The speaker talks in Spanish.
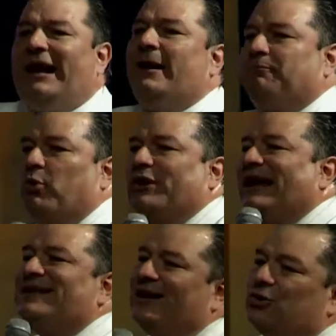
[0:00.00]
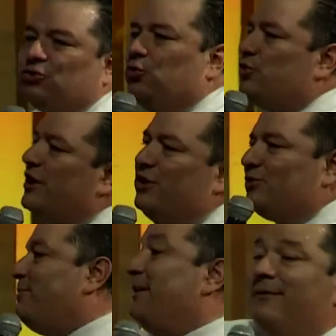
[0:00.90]
qué? Porque ya los
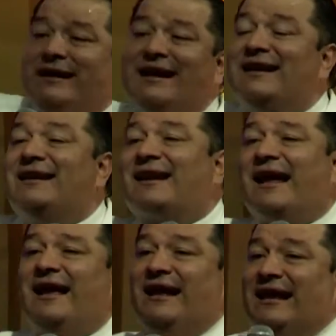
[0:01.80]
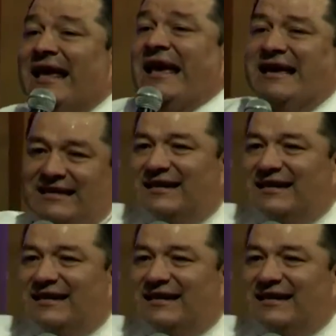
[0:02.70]
judíos viven en Israel y